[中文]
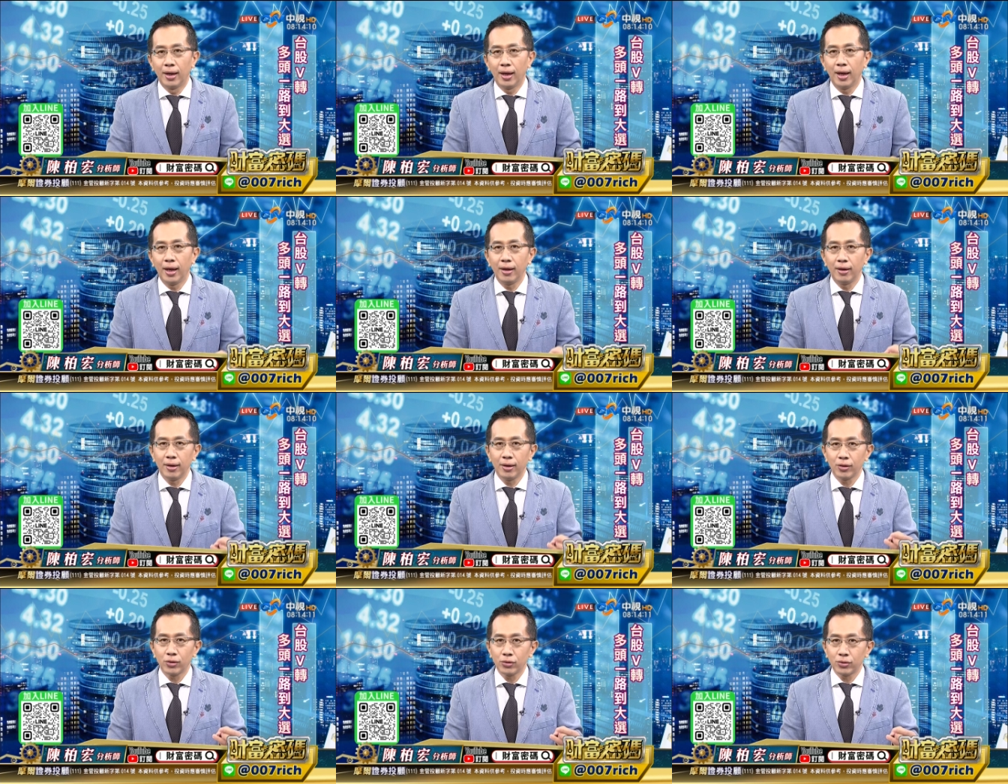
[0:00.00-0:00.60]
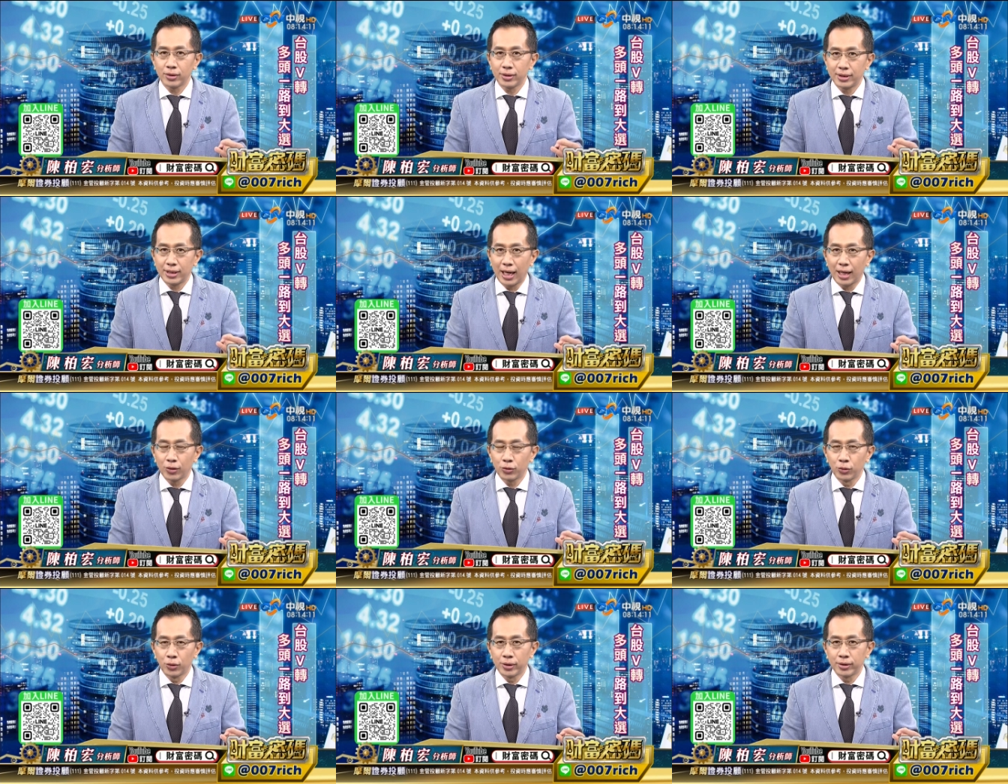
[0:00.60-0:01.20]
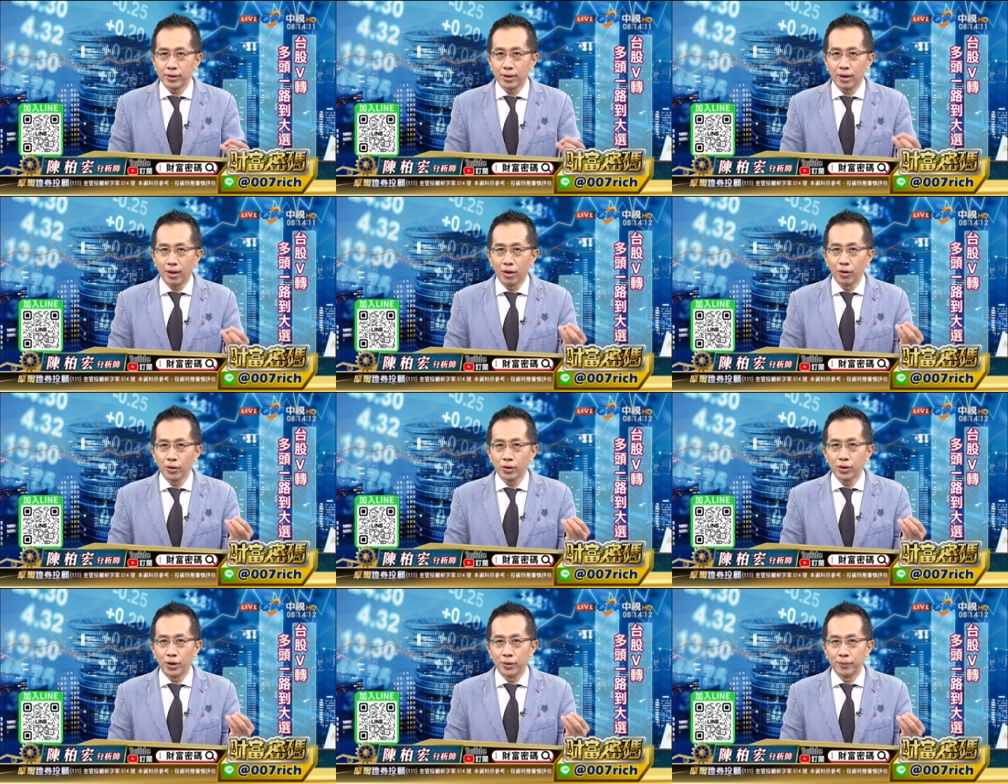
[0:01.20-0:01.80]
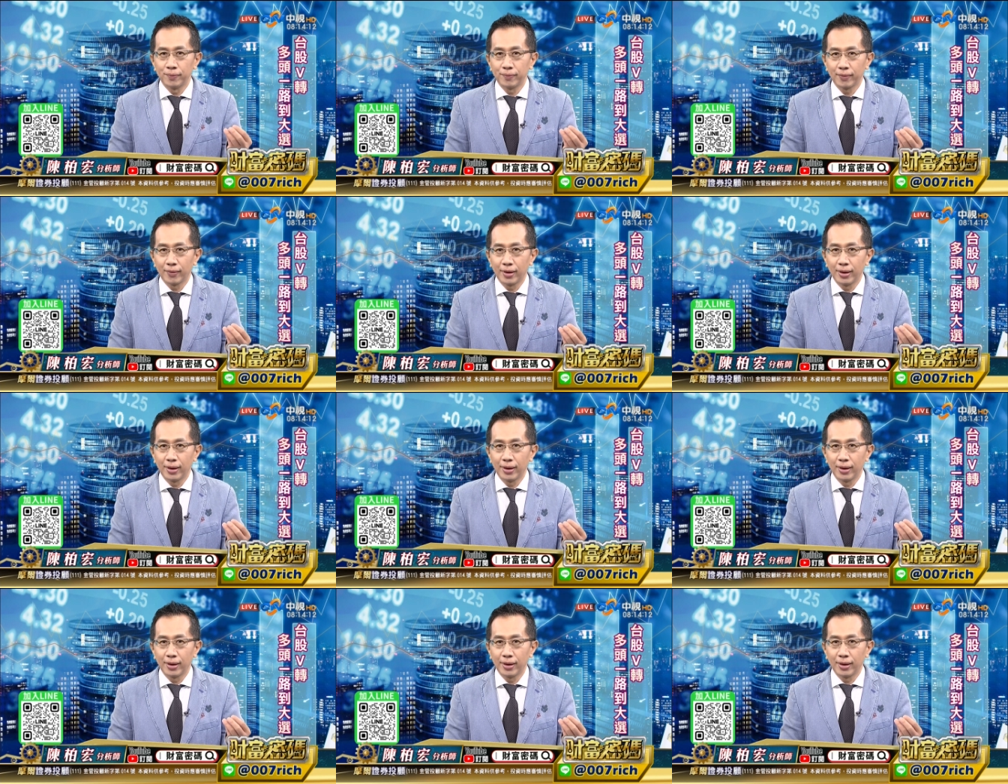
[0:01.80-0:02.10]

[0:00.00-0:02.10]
哎，甲骨文 Oracle